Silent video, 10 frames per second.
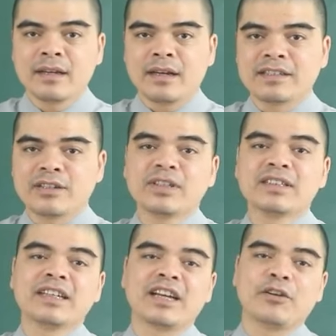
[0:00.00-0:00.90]
À, trong chương
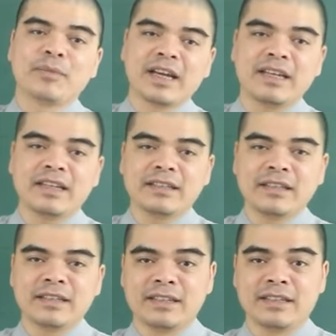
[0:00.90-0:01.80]
trình ngày hôm nay ấy,
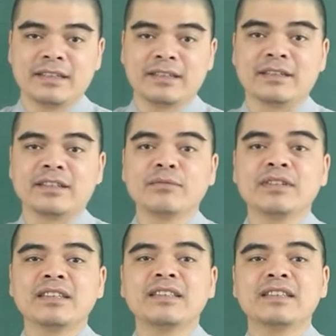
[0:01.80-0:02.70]
thì Tử Thông
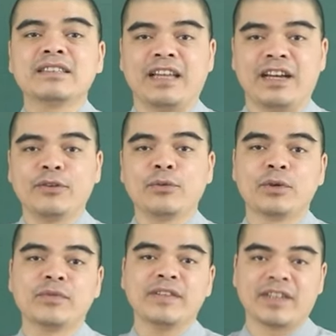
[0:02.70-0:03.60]
sẽ chia sẻ cùng
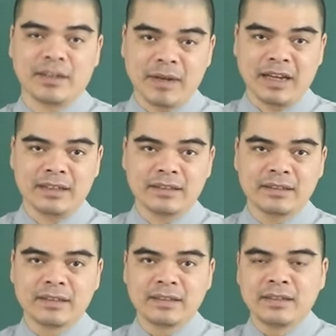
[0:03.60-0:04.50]
quý vị và các bạn.
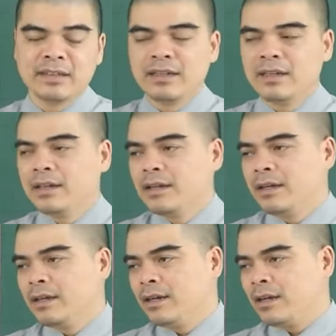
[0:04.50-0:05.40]

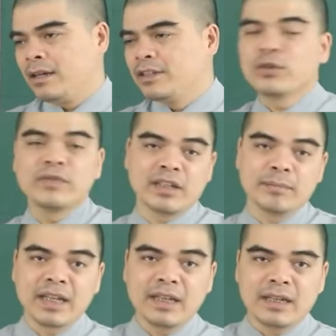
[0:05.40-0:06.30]
À, như quý vị đã
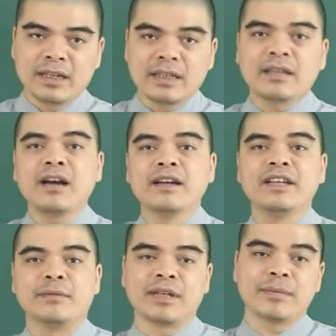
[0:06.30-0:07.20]
biết ấy, cái thời
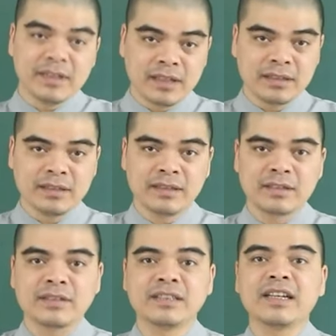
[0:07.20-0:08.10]
điểm thắp hương
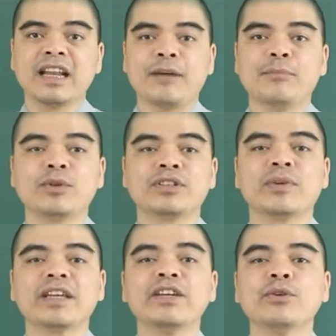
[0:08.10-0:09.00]
nó chính là một
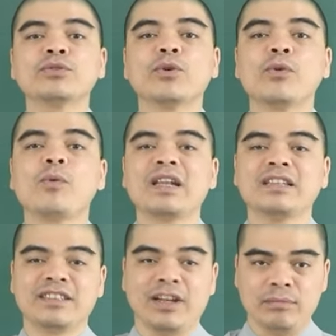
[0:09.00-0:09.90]
trong cái yếu tố
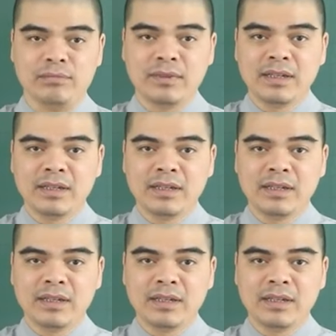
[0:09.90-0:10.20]
quan trọng